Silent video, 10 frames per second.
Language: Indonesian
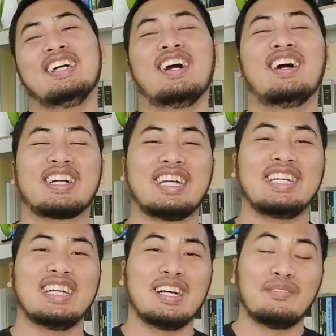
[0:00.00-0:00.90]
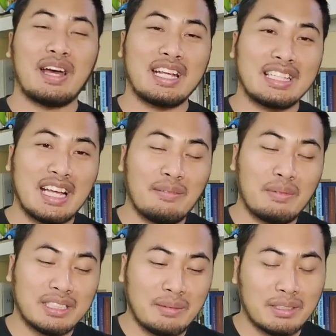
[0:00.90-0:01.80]
Oke, mari kita
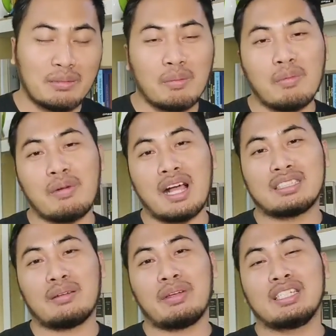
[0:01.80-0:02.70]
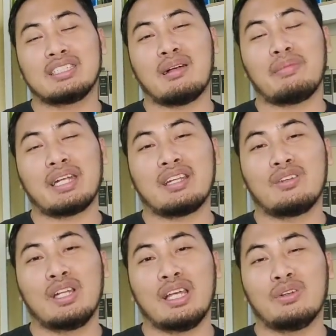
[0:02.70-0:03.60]
bersama-sama membahas apa yang disampaikan
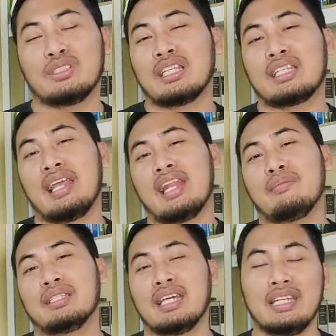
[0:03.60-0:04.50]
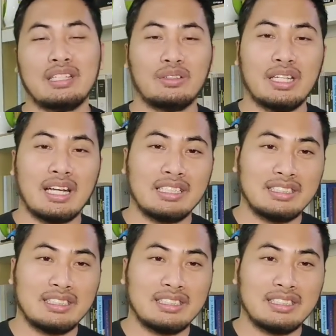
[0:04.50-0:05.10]
oleh Ustadz Kenama tadi itu ya.